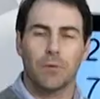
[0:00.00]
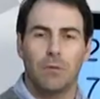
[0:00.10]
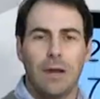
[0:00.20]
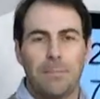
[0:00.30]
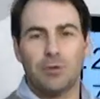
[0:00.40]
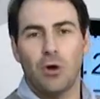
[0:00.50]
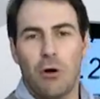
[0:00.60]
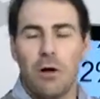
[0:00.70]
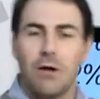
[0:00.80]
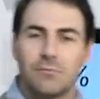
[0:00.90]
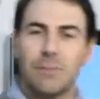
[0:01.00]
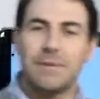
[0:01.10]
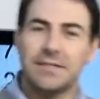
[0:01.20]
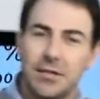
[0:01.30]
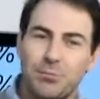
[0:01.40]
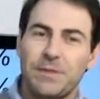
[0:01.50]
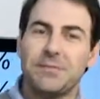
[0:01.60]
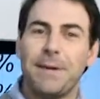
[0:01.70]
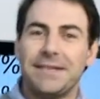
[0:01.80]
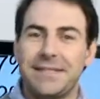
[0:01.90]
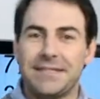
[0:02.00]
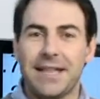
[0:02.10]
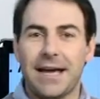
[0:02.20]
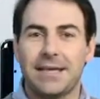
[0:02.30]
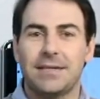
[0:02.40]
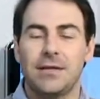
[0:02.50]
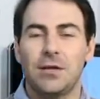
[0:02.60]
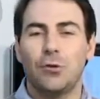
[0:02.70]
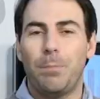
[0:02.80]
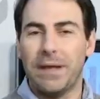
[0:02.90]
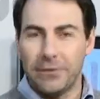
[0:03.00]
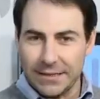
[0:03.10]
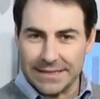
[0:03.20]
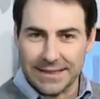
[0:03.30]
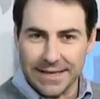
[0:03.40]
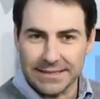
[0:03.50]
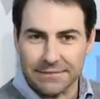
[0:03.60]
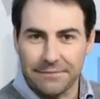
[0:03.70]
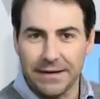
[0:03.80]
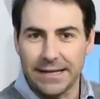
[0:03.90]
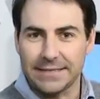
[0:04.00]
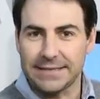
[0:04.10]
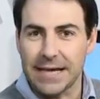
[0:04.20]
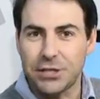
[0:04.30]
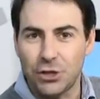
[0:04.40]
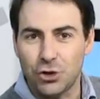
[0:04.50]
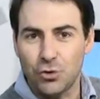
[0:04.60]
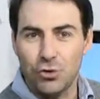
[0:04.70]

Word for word: Olá pessoal, vamos apresentar os principais destaques do pregão dessa terça-feira, 7 de junho de